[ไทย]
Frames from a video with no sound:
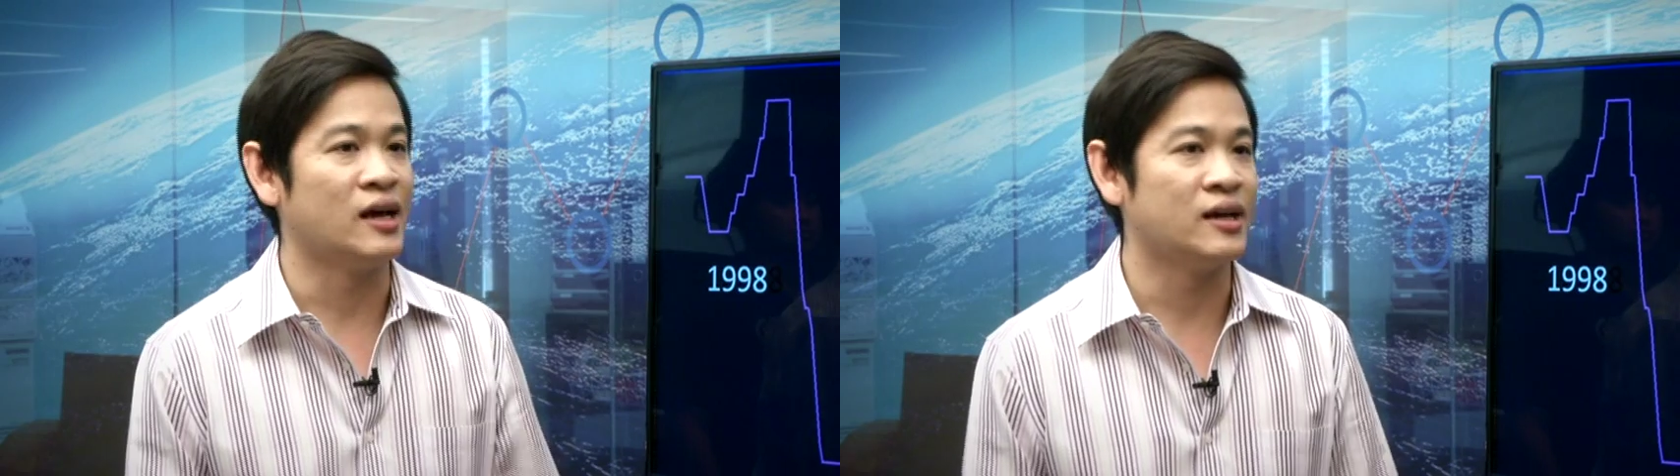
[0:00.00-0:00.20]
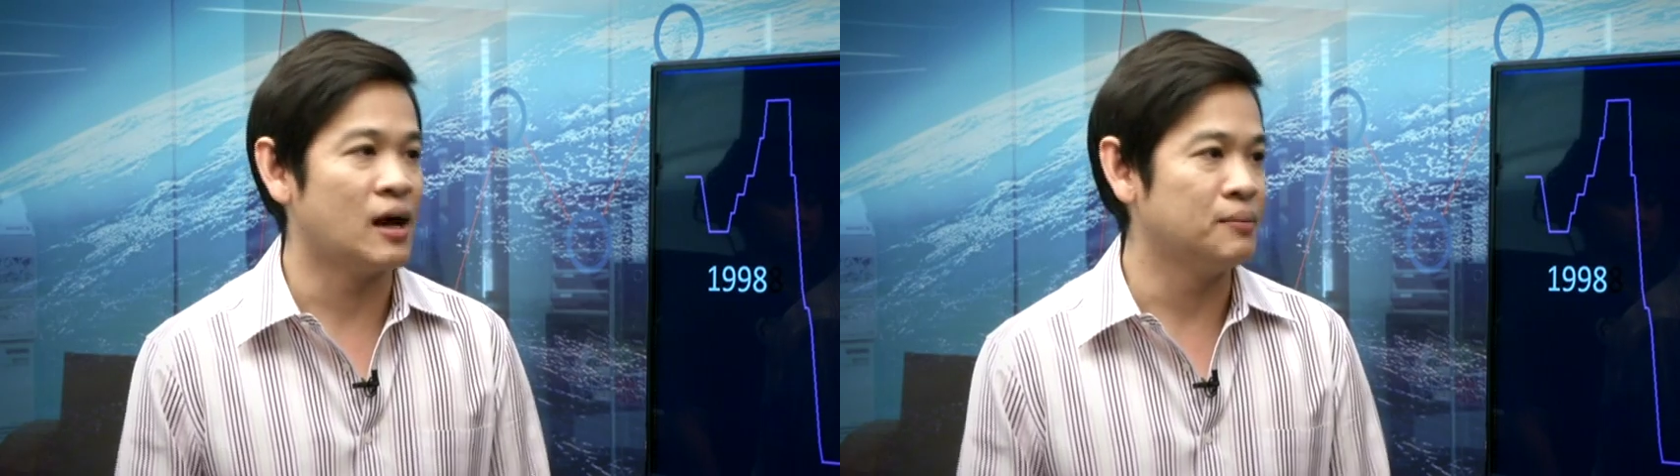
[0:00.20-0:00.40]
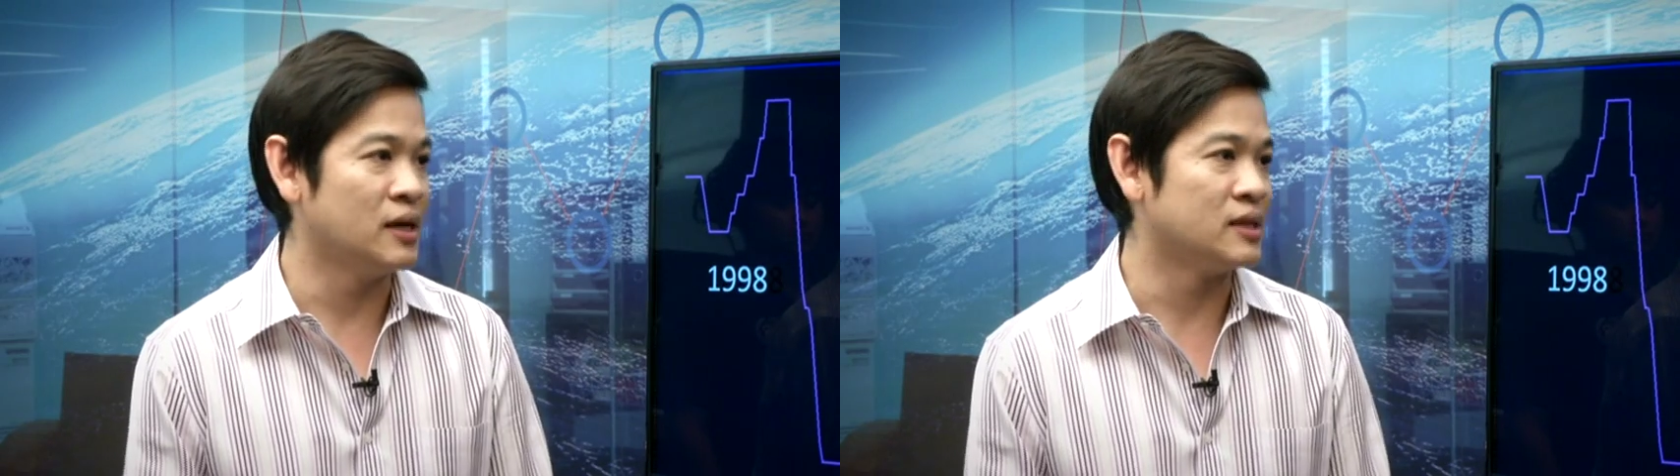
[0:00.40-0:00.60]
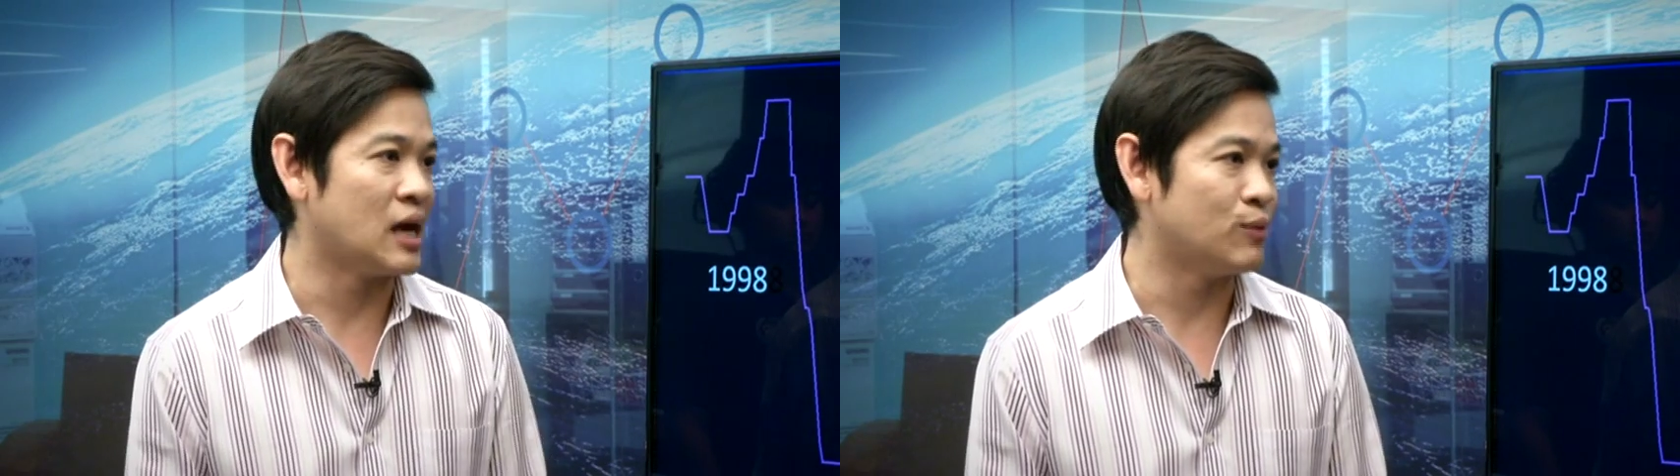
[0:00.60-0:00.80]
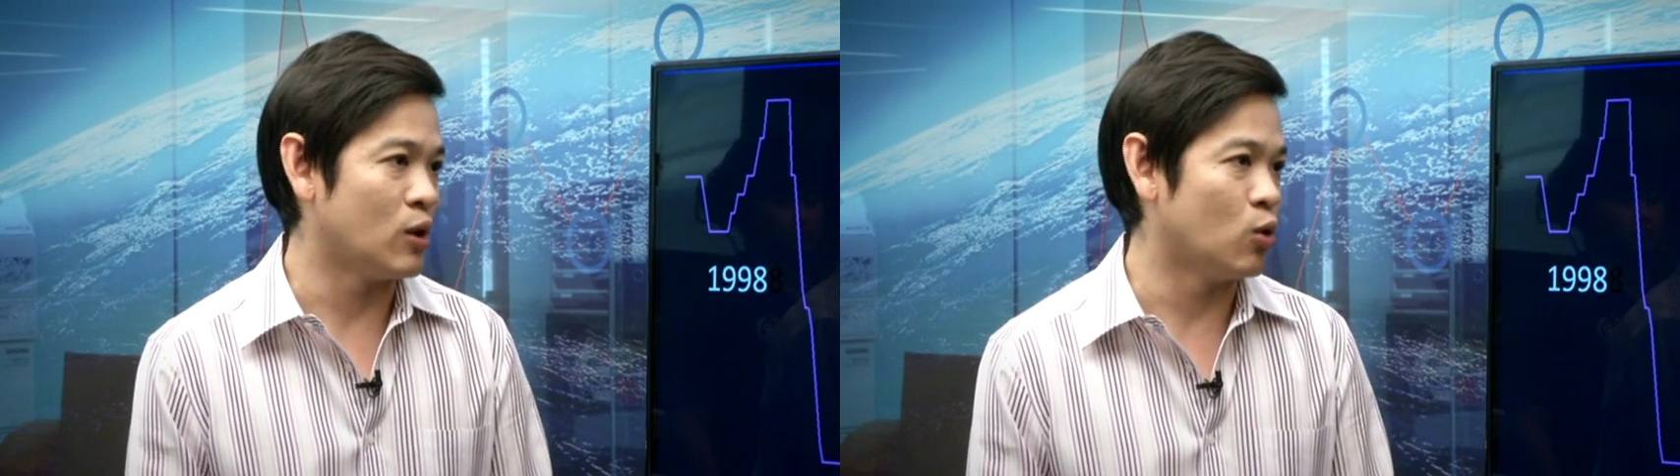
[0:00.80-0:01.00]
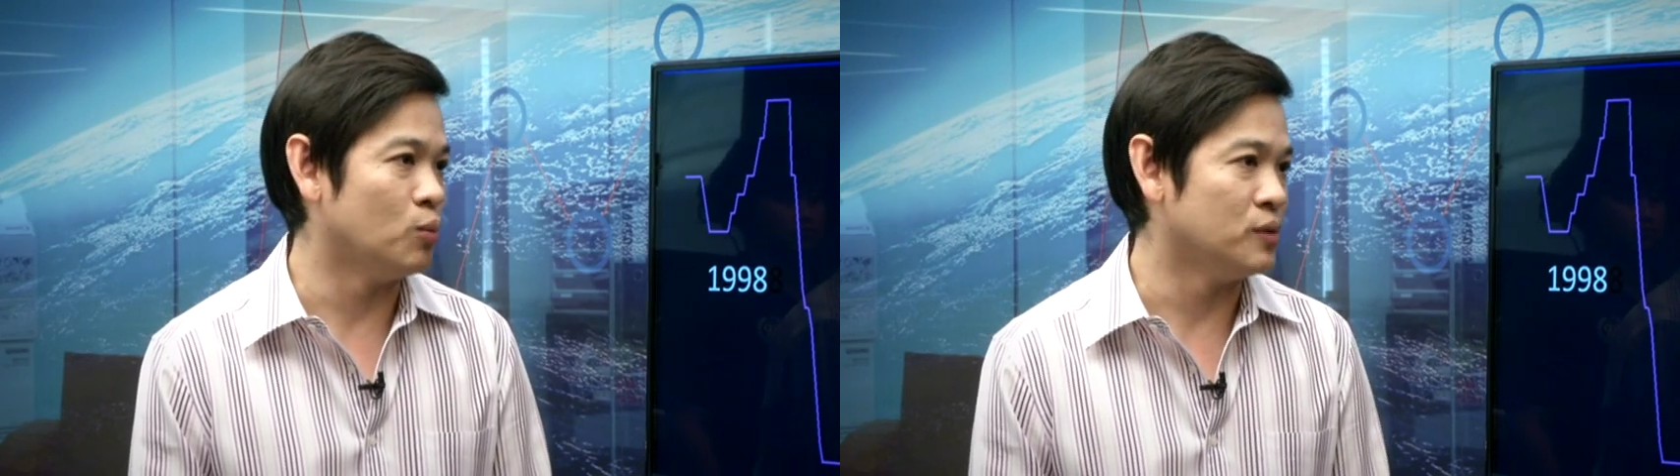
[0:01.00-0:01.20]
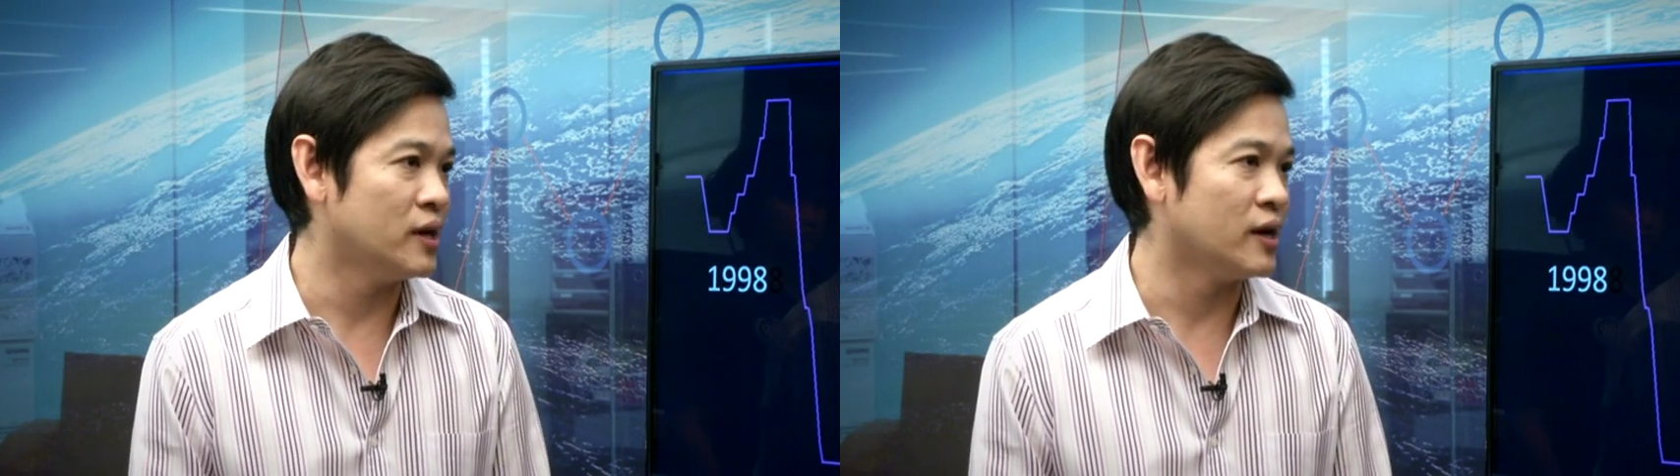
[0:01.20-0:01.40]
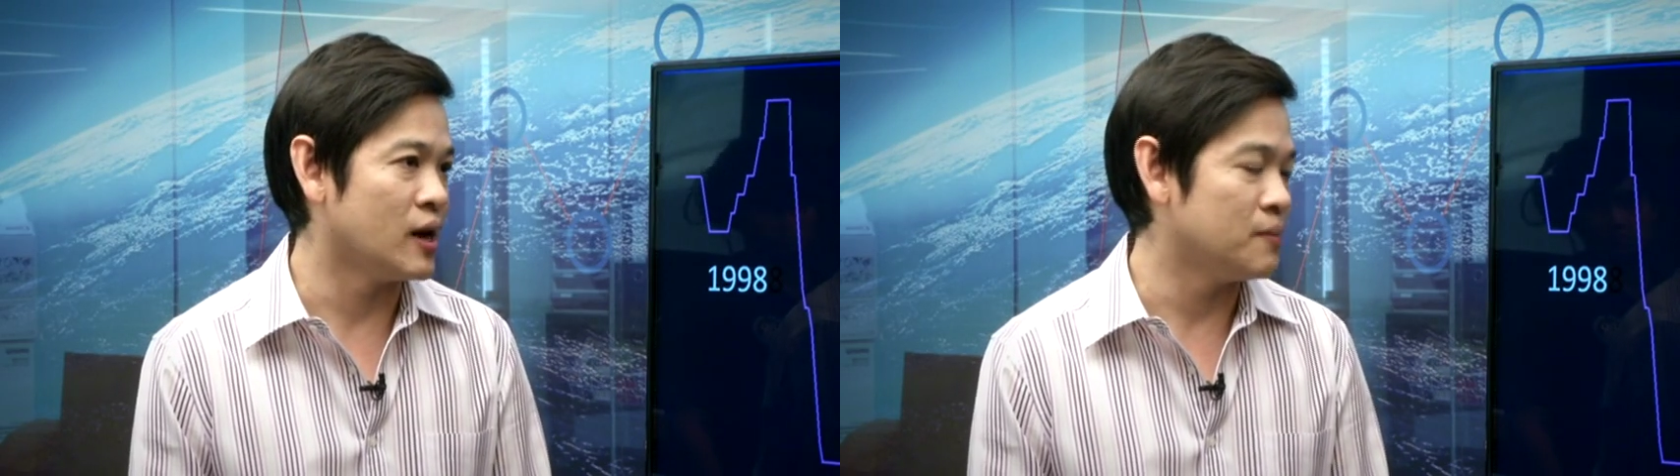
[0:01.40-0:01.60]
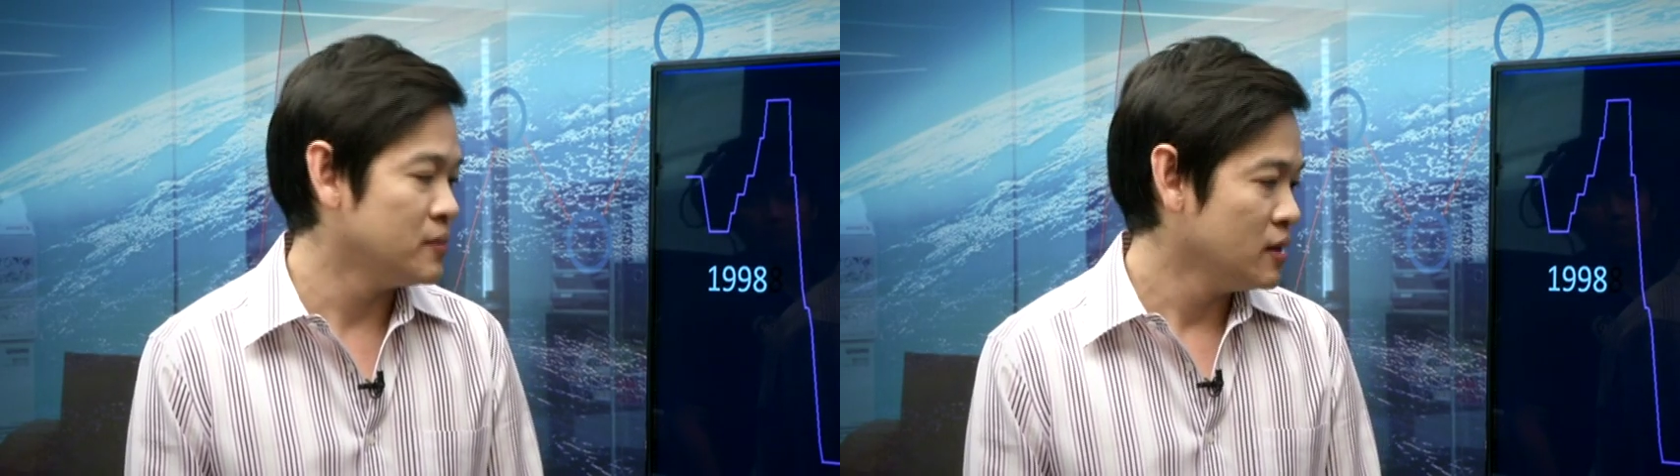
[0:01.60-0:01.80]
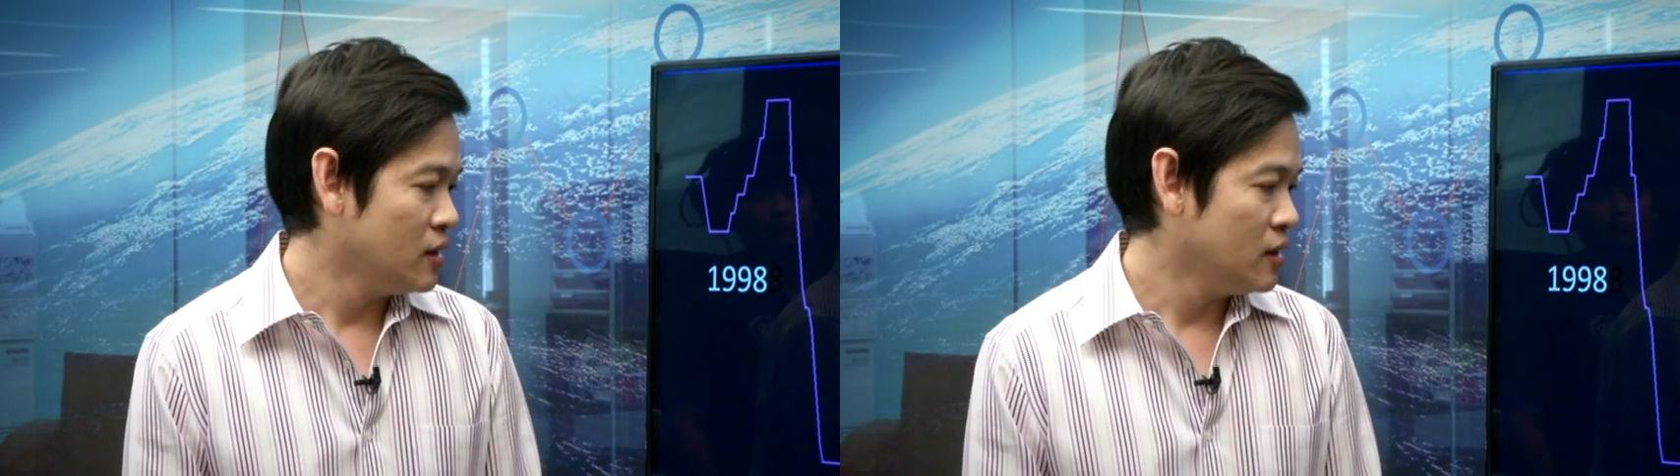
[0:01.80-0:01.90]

แหละนะครับเดือนธันวาคมเนี่ยนะครับ